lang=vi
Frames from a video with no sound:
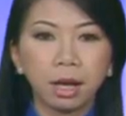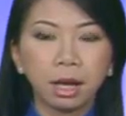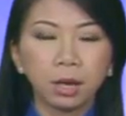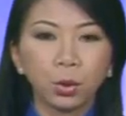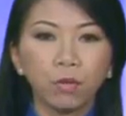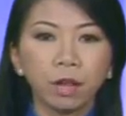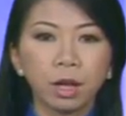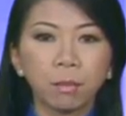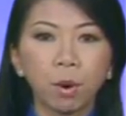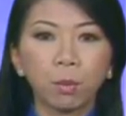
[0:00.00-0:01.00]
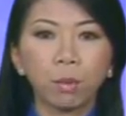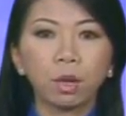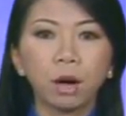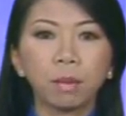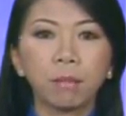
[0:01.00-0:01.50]
Kính thưa quý vị, một
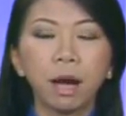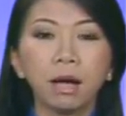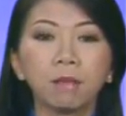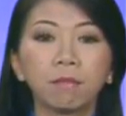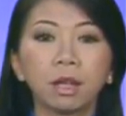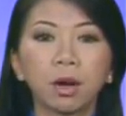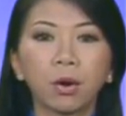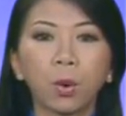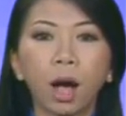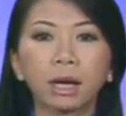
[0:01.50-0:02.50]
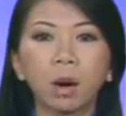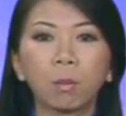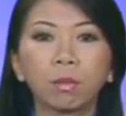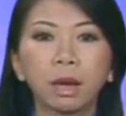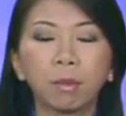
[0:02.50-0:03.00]
nông dân bị bắt vì tội hoạt
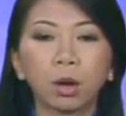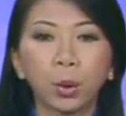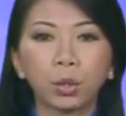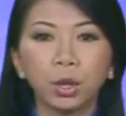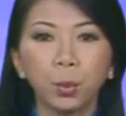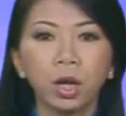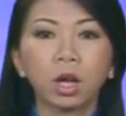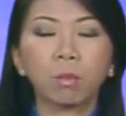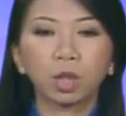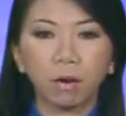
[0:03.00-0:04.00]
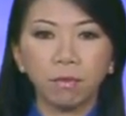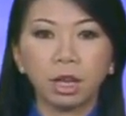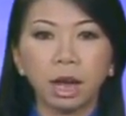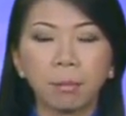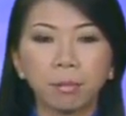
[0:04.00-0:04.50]
động nhằm lật đổ chính quyền Cộng sản
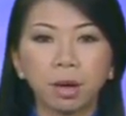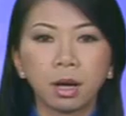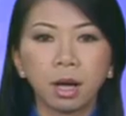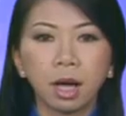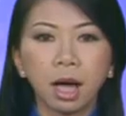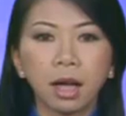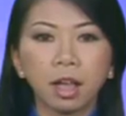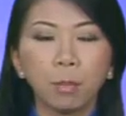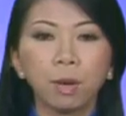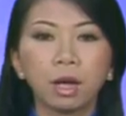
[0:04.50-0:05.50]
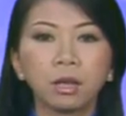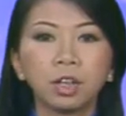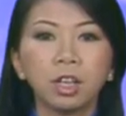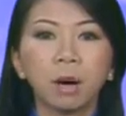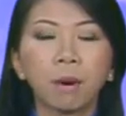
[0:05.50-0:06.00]
Việt Nam. AFP
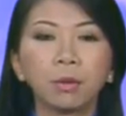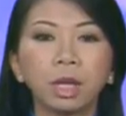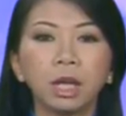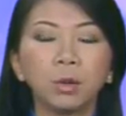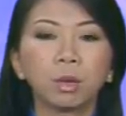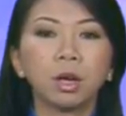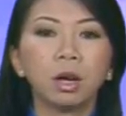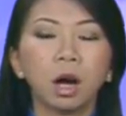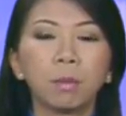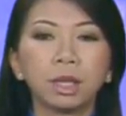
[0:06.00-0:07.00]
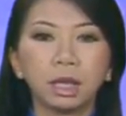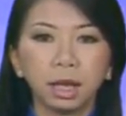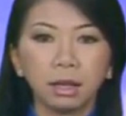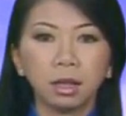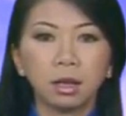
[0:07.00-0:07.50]
trích dẫn báo chí trong nước hôm 19
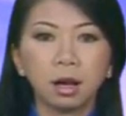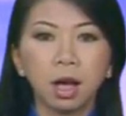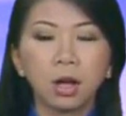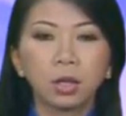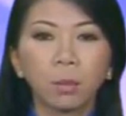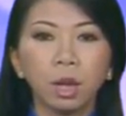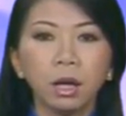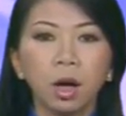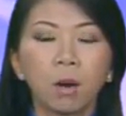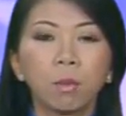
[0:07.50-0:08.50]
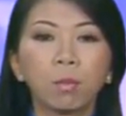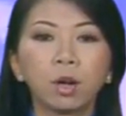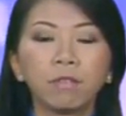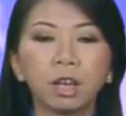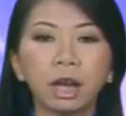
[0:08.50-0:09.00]
tháng 4 cho biết một
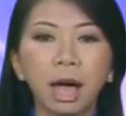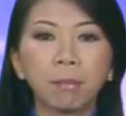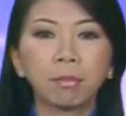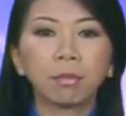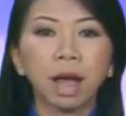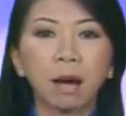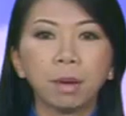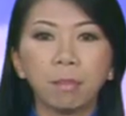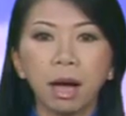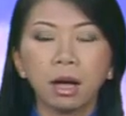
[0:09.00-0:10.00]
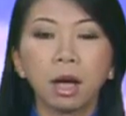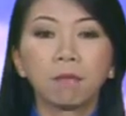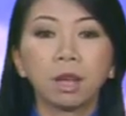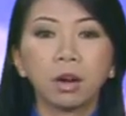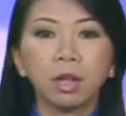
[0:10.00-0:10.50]
người Việt Nam đã bị bắt
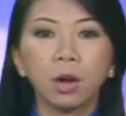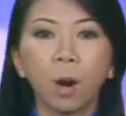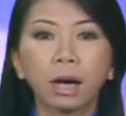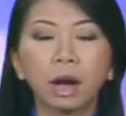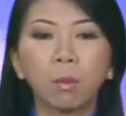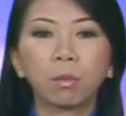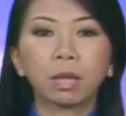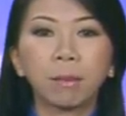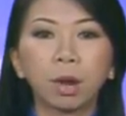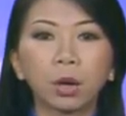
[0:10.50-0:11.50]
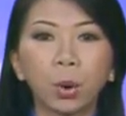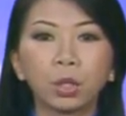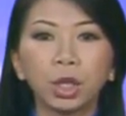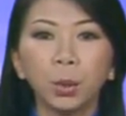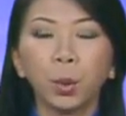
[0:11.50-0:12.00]
vì có những hoạt động nhằm lật đổ
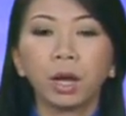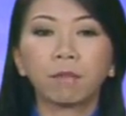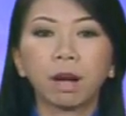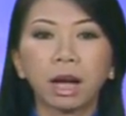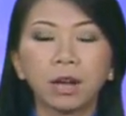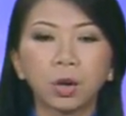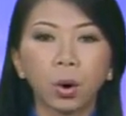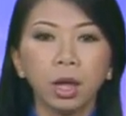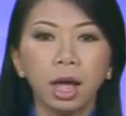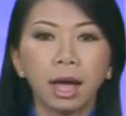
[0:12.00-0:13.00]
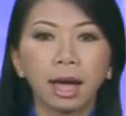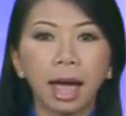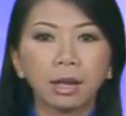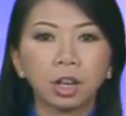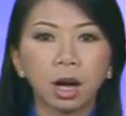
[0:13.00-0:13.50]
chính quyền và gây rối,
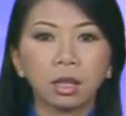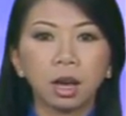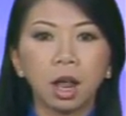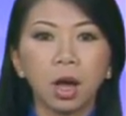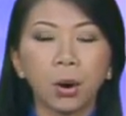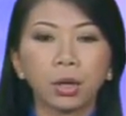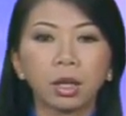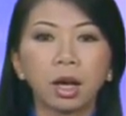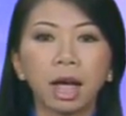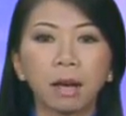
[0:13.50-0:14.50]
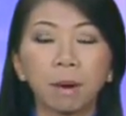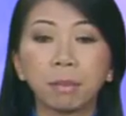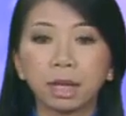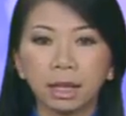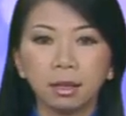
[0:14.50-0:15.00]
cản trở những lễ hội nhân ngày
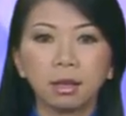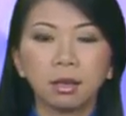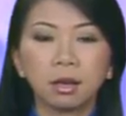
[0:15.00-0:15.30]
30 tháng 4.